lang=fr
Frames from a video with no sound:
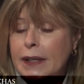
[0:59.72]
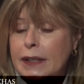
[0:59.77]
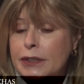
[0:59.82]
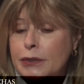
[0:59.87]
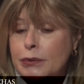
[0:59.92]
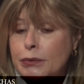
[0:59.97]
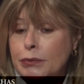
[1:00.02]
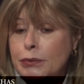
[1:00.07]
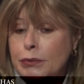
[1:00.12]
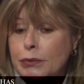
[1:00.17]

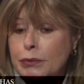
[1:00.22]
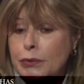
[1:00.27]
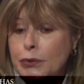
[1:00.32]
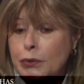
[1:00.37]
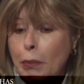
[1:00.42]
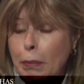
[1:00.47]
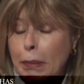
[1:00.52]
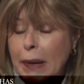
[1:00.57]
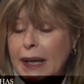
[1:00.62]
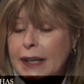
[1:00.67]

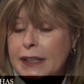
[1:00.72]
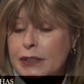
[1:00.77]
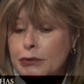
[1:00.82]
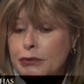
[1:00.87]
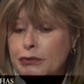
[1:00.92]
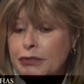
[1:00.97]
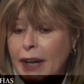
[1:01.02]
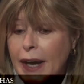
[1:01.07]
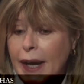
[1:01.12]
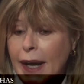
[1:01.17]
son, père et
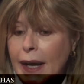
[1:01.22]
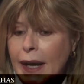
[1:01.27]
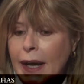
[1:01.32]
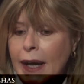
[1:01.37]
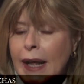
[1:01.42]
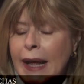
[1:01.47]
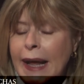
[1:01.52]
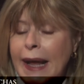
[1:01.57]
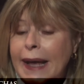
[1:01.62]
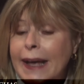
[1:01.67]
son frère.
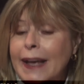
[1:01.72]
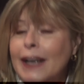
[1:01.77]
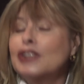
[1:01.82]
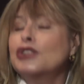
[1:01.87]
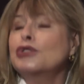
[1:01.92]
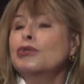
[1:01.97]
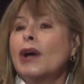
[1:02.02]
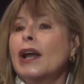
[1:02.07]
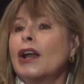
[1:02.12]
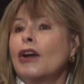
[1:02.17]
Et
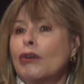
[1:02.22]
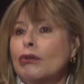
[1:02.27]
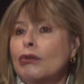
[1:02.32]
un jour, elle